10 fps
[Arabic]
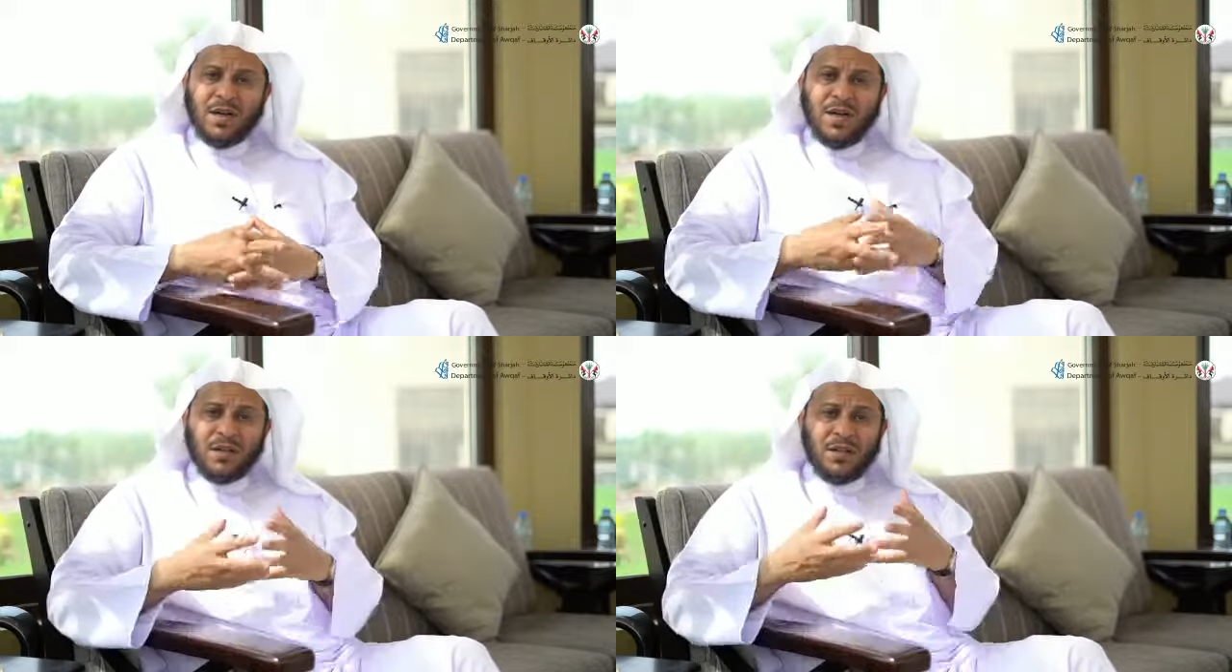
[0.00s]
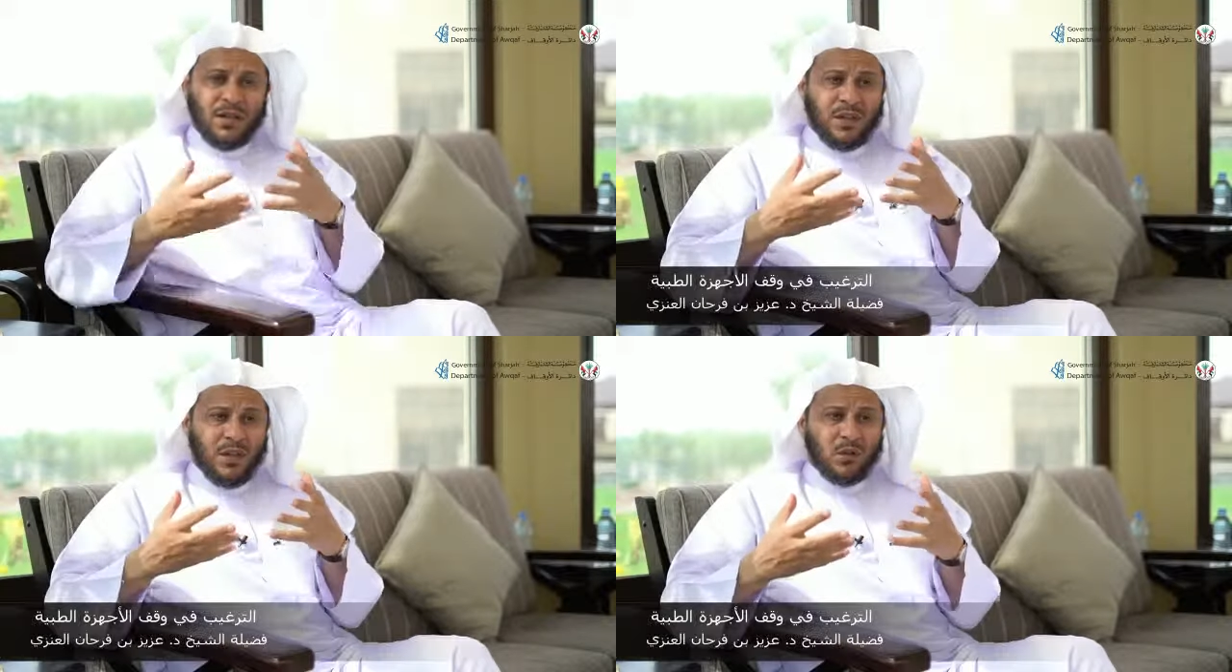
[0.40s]
هذه
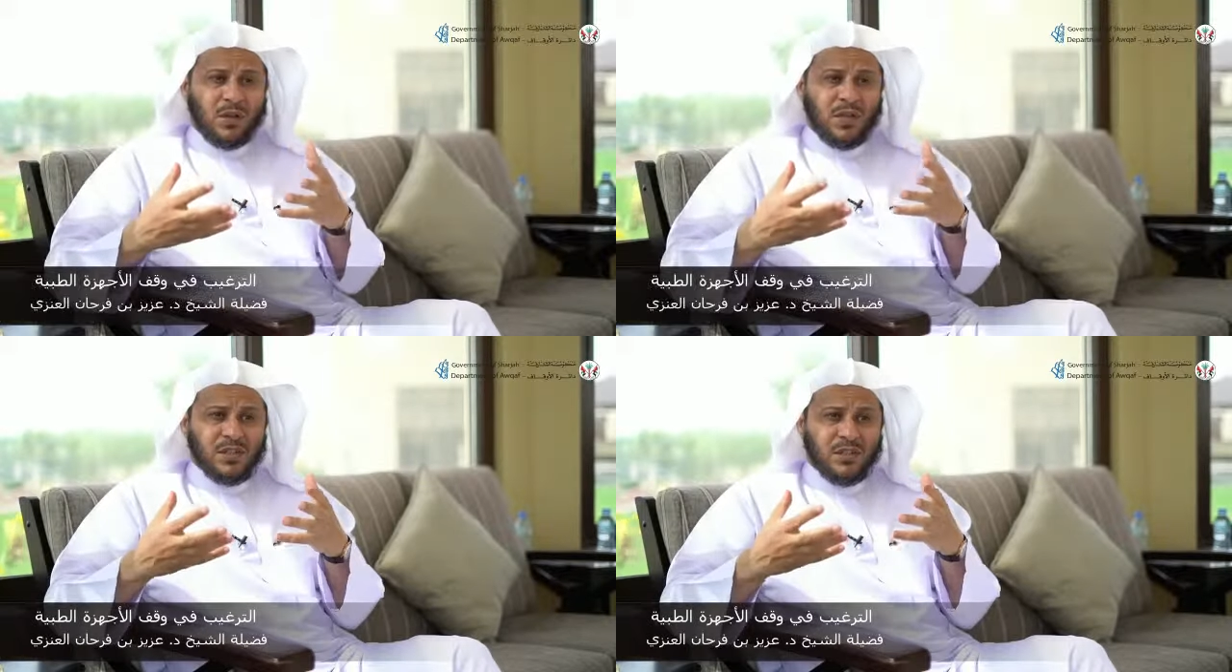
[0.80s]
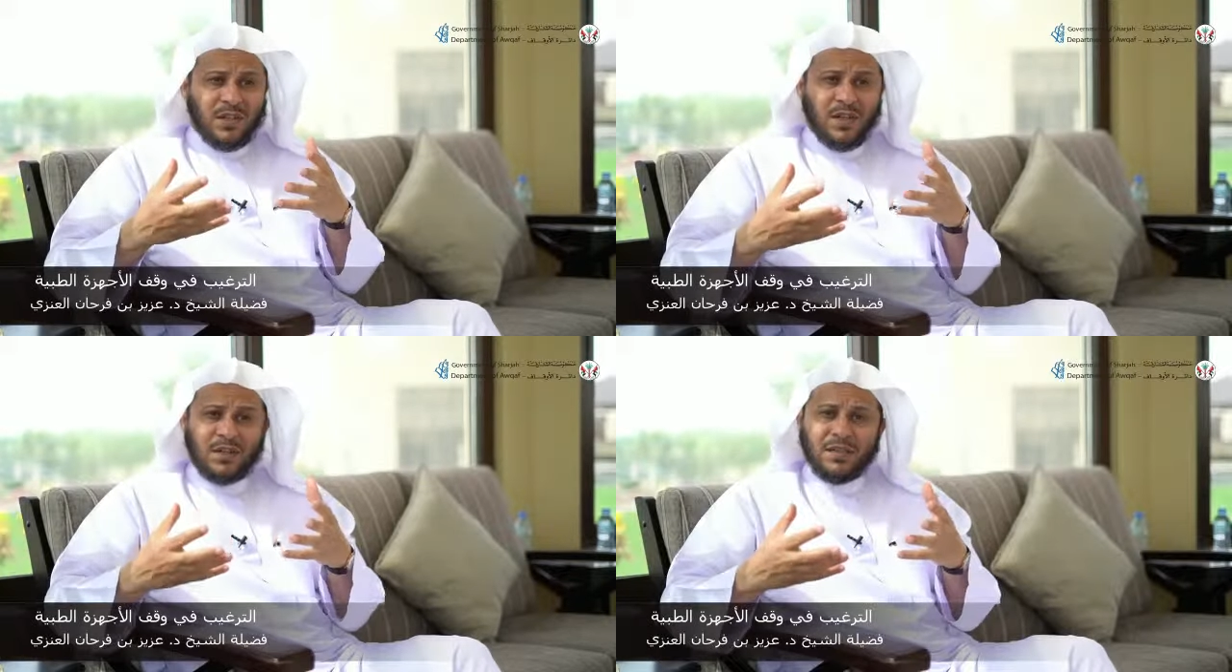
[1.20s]
الثورة
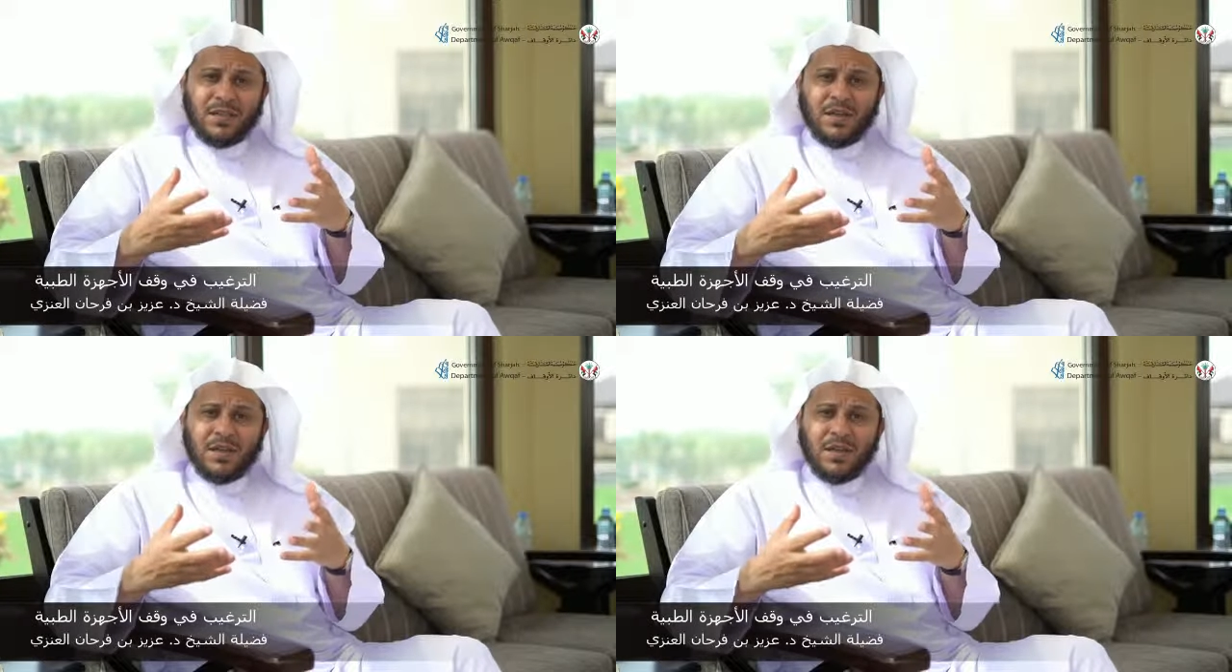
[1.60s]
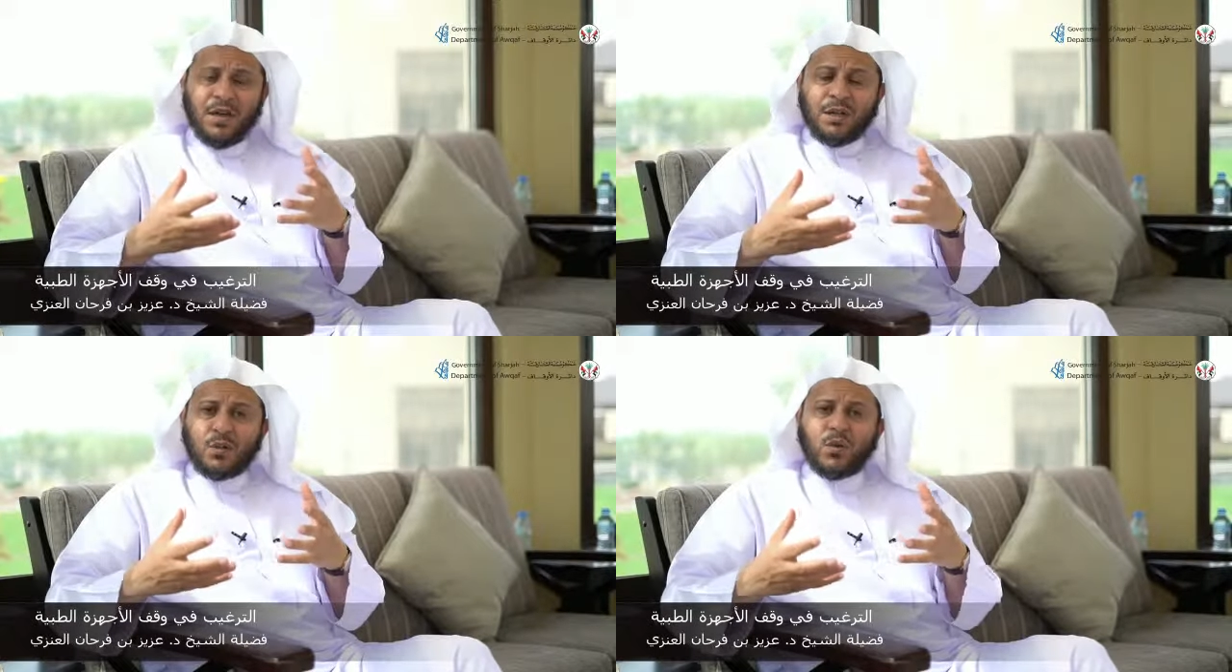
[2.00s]
الصناعية
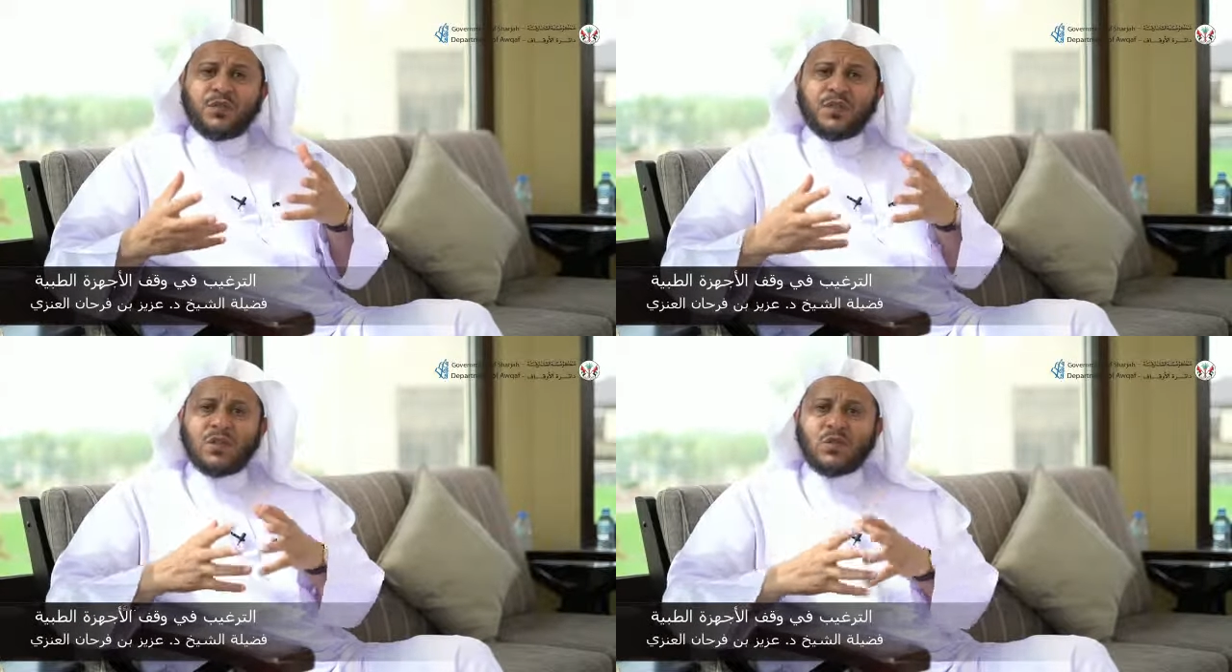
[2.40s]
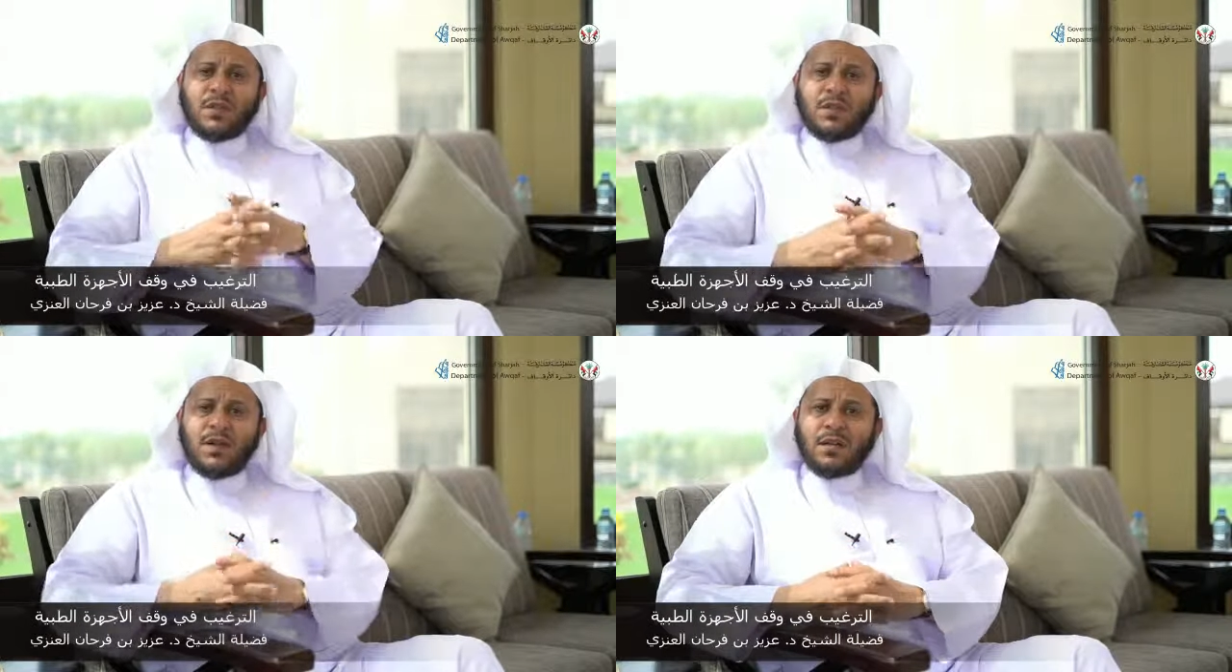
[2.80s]
توفرت
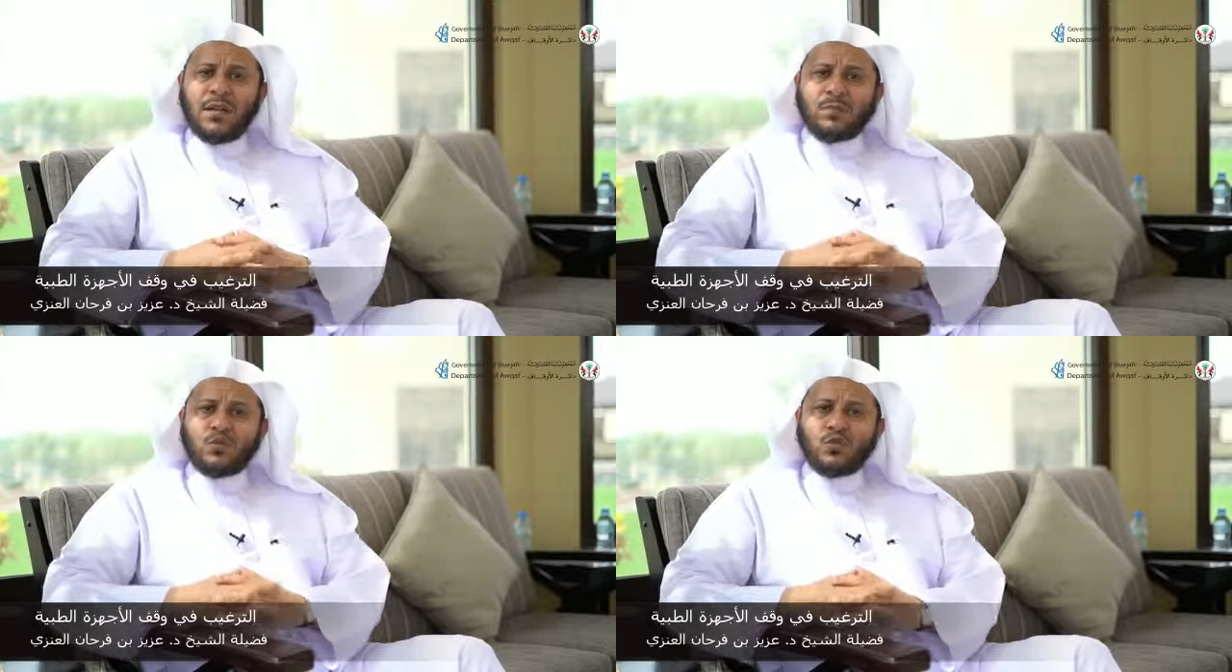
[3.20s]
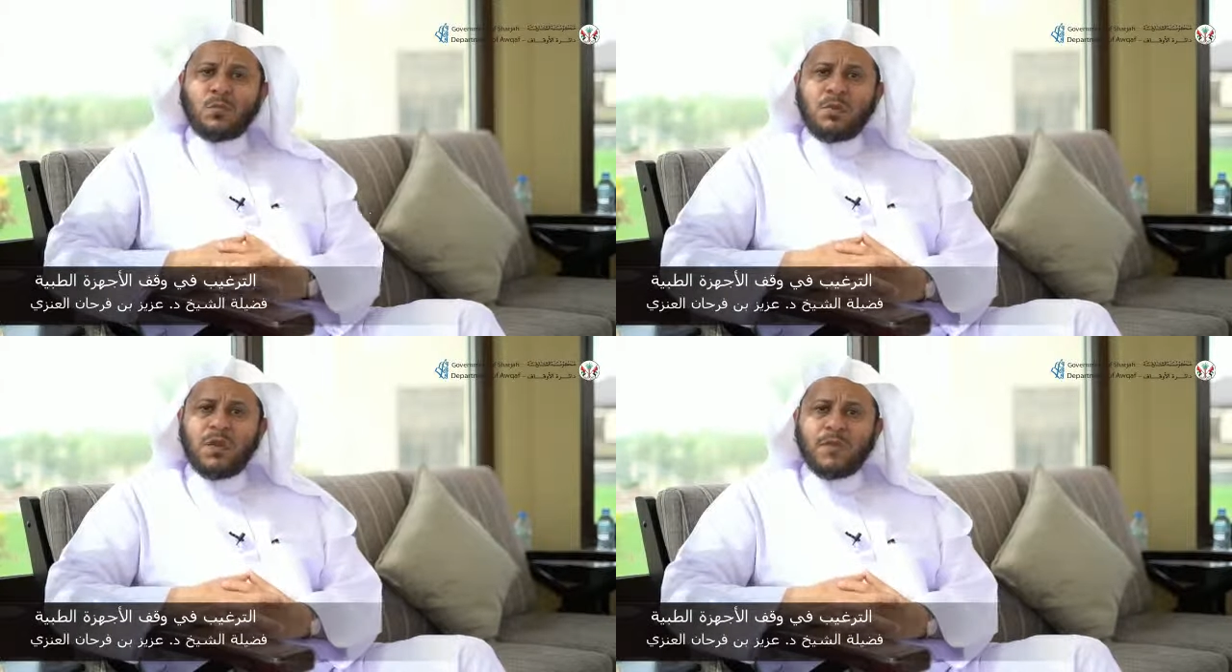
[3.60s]
ولله الحمد
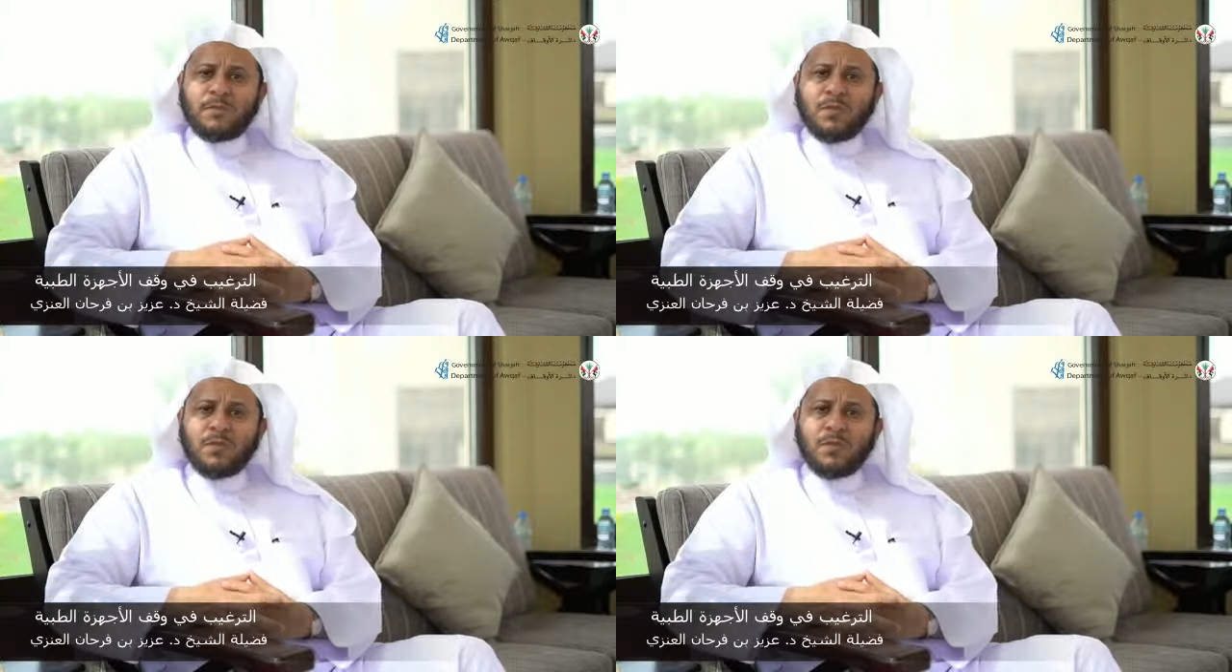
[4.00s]
جملة